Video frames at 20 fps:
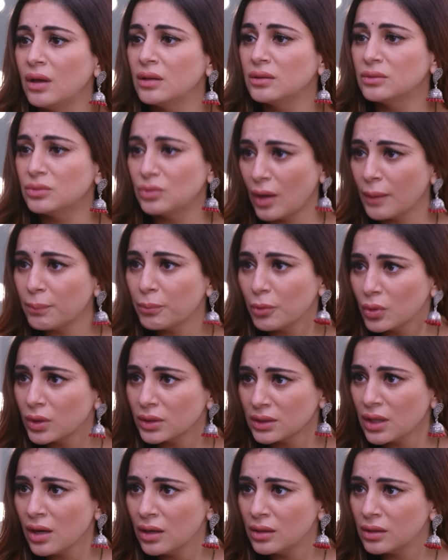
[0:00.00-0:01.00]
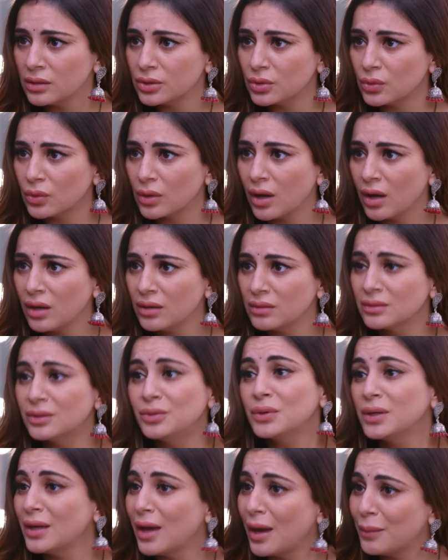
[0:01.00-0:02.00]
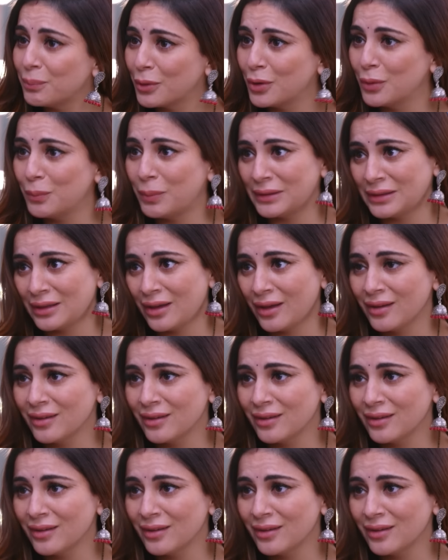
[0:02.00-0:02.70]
وبتعرفي انه انت ام مثاليه واحسن ام بالعالم